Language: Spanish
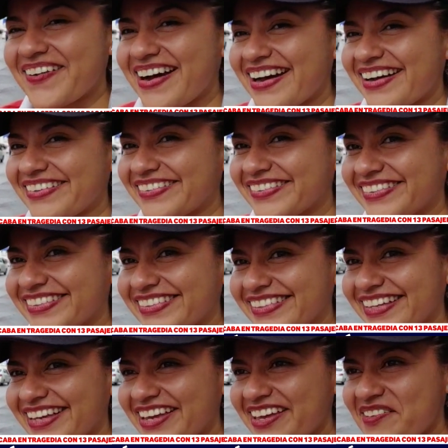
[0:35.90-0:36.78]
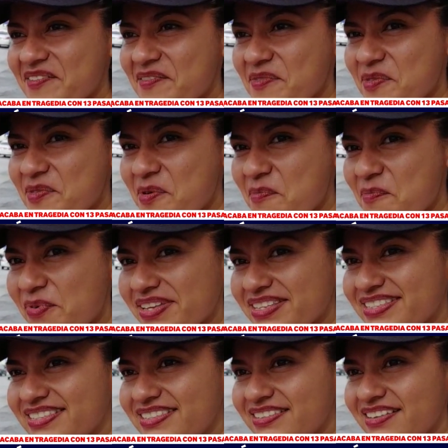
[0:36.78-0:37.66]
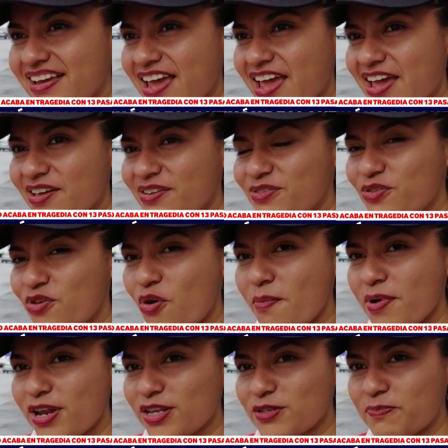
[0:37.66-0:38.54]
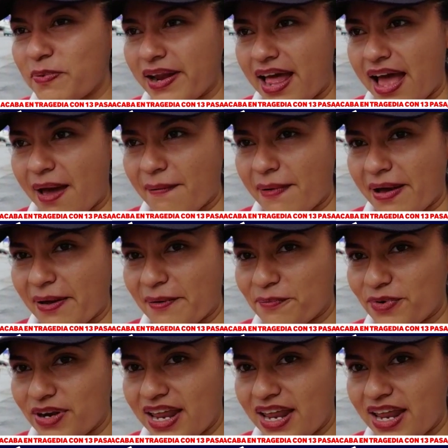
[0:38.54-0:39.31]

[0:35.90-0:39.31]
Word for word: No, pues no me lo esperaba.